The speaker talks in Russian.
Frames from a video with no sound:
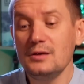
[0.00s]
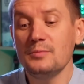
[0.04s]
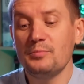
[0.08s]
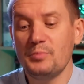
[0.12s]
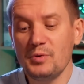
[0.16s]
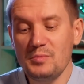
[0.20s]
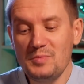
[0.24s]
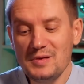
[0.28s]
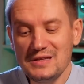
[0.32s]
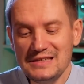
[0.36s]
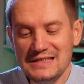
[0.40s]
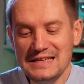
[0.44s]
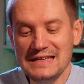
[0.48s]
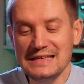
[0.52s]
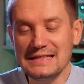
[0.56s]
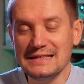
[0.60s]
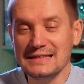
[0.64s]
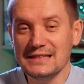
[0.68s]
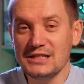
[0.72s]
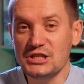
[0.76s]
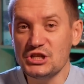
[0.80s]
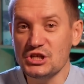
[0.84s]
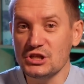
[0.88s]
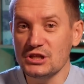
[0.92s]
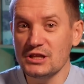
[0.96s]
И победить,
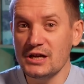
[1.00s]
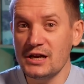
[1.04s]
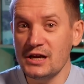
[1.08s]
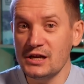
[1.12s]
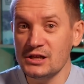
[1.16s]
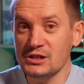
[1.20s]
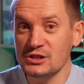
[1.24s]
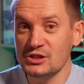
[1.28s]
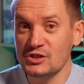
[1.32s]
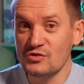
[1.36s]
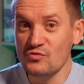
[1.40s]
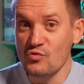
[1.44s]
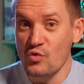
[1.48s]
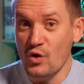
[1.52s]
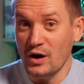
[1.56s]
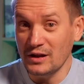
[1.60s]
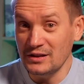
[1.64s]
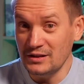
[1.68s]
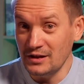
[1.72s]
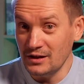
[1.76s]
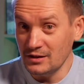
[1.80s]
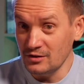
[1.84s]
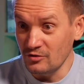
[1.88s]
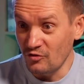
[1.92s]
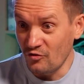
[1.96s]
начиная с двух
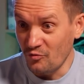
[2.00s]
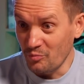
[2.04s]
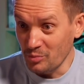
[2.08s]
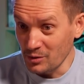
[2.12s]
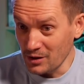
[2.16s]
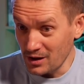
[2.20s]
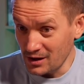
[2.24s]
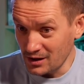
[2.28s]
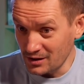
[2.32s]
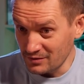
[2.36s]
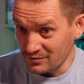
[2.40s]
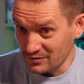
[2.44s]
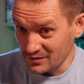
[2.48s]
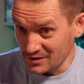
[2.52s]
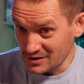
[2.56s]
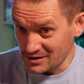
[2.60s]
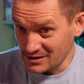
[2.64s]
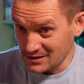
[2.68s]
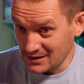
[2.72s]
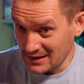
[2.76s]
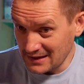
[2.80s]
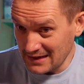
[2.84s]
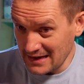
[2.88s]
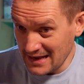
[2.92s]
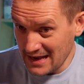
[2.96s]
отрядов плагов на
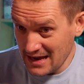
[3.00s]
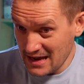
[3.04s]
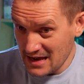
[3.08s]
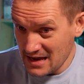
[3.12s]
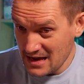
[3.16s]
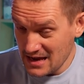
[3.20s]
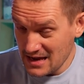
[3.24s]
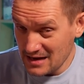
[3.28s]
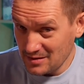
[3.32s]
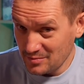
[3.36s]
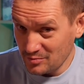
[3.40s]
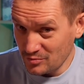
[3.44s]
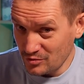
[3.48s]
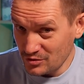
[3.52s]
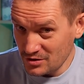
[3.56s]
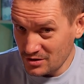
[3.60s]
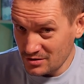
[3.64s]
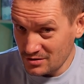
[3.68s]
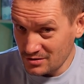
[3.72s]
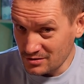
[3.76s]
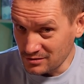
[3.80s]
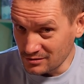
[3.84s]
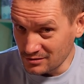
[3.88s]
столе, будет